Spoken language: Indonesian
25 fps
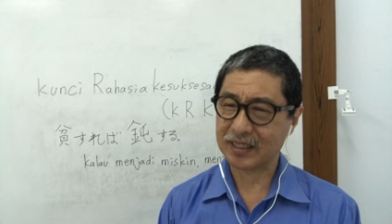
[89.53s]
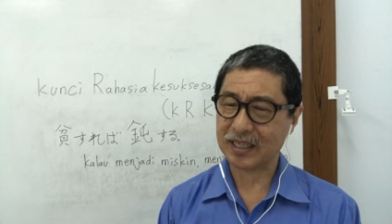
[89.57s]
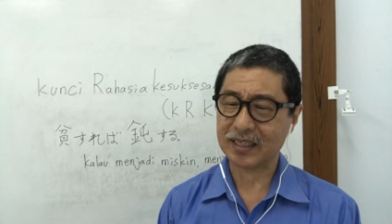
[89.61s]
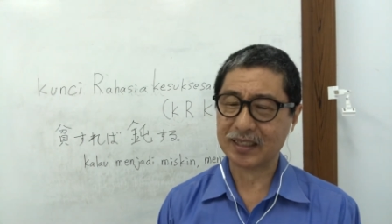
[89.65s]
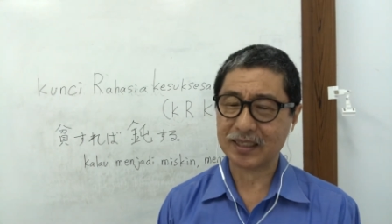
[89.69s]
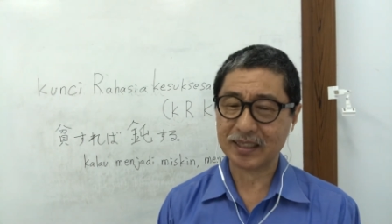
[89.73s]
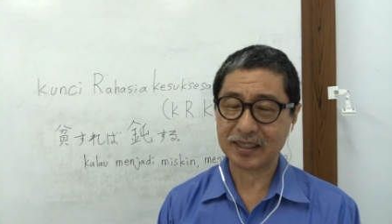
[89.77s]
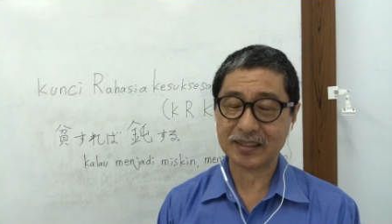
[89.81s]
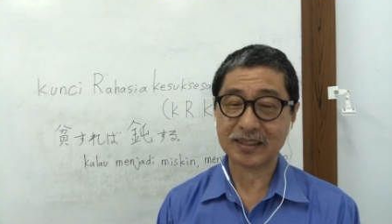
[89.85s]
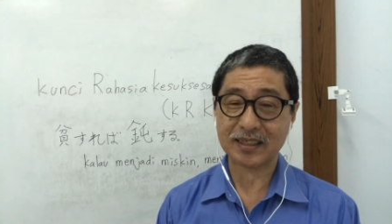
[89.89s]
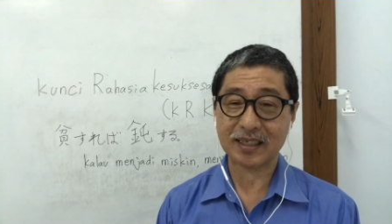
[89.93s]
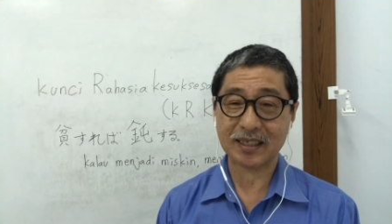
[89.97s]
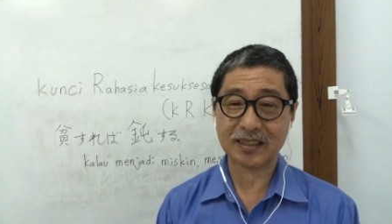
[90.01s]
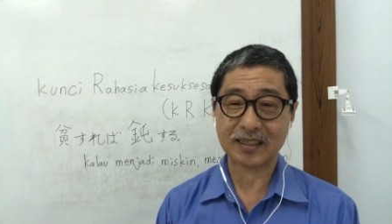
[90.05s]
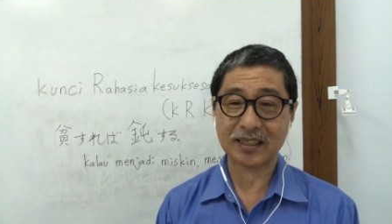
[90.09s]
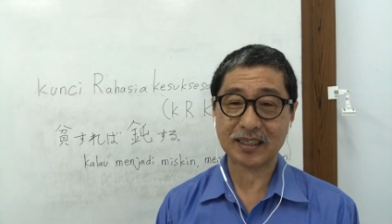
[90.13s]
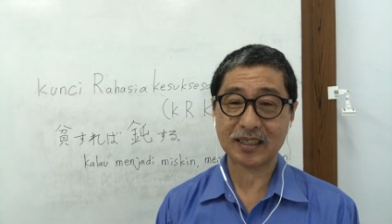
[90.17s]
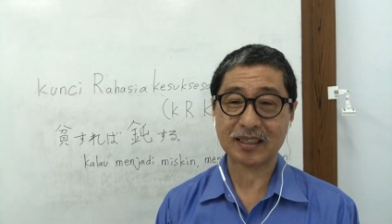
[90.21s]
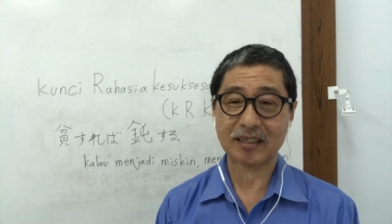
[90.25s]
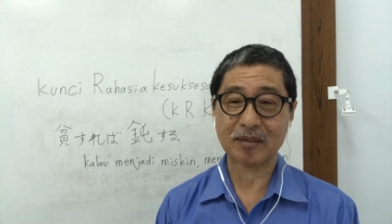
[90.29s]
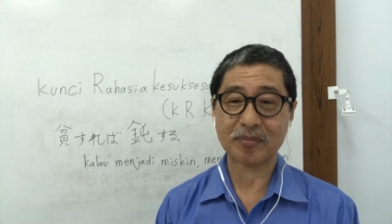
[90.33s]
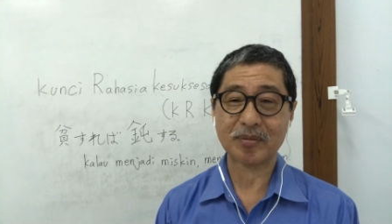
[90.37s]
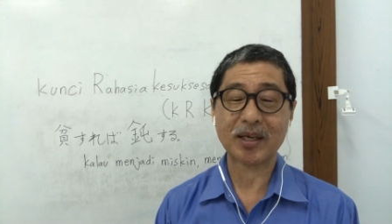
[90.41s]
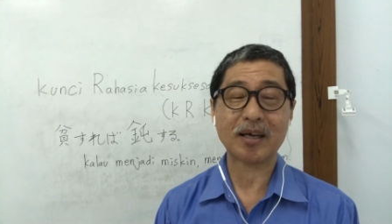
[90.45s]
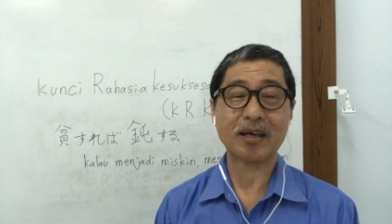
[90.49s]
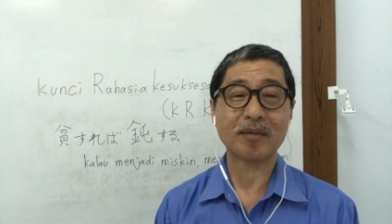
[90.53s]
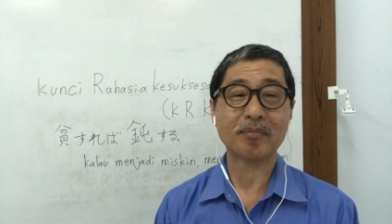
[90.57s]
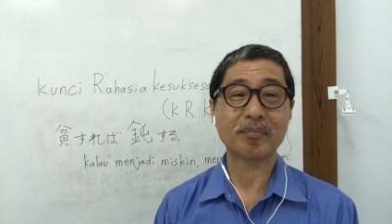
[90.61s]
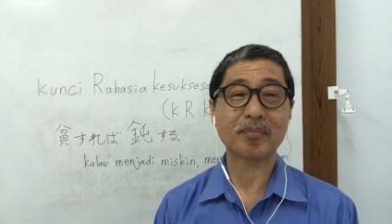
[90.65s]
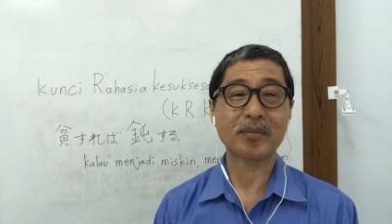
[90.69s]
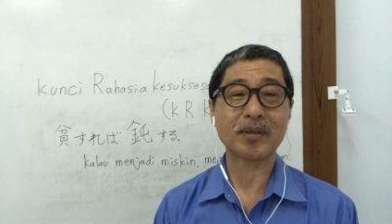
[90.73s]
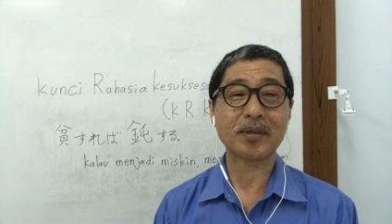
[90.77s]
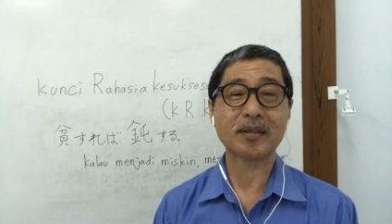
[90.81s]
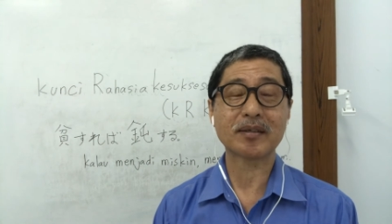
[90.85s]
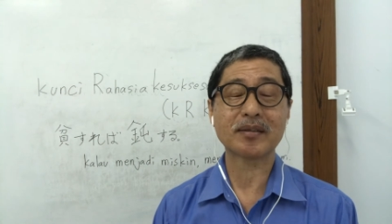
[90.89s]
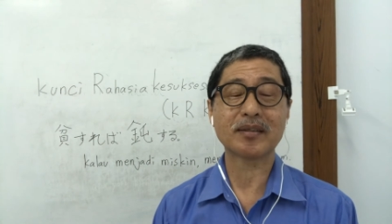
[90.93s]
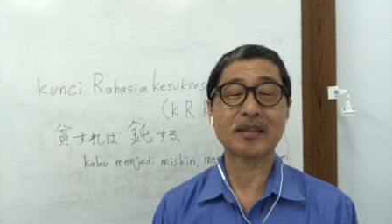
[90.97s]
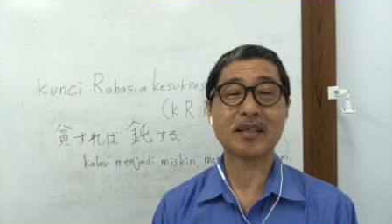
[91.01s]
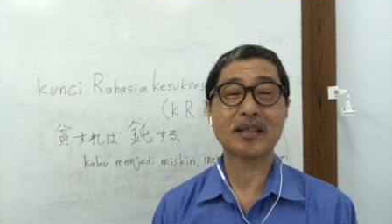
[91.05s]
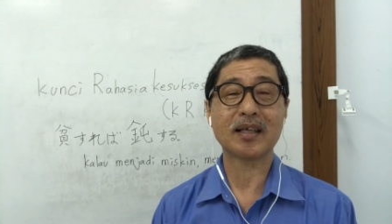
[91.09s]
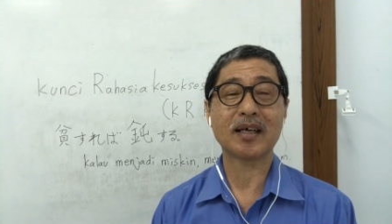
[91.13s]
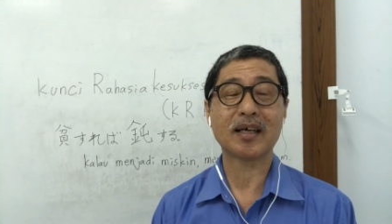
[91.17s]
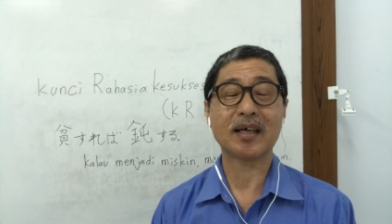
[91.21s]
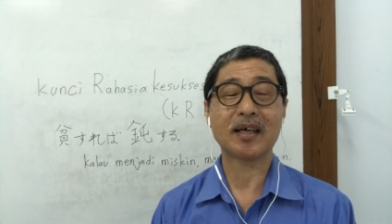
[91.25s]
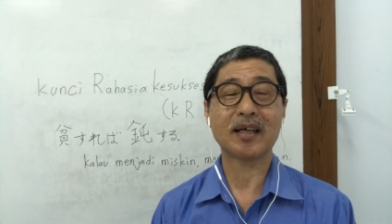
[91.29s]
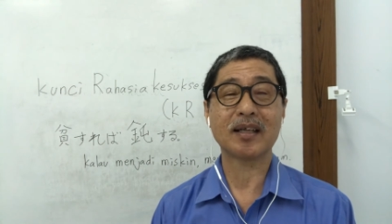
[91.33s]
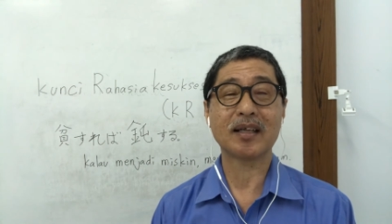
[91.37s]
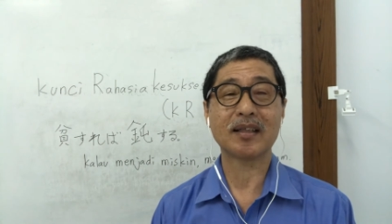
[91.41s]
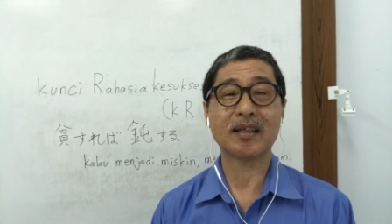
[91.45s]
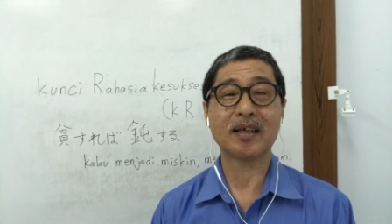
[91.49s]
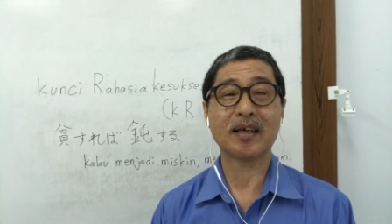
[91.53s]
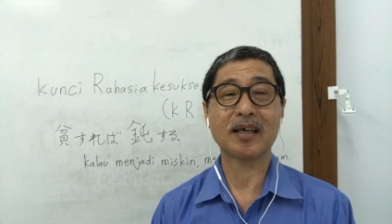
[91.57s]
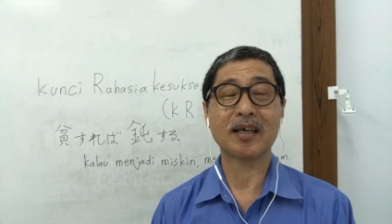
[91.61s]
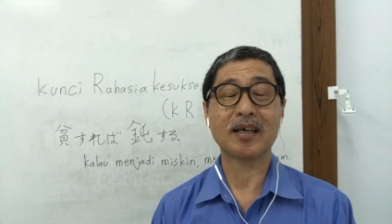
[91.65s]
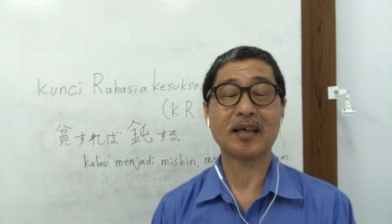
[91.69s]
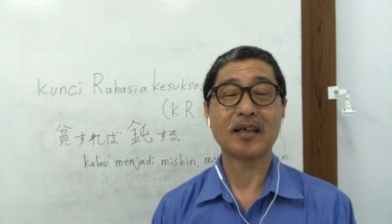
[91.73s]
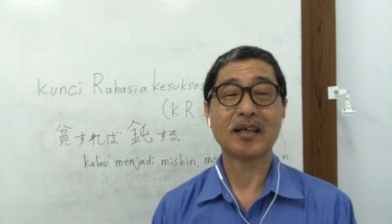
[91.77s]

ada sih ada, tapi hampir tidak ada.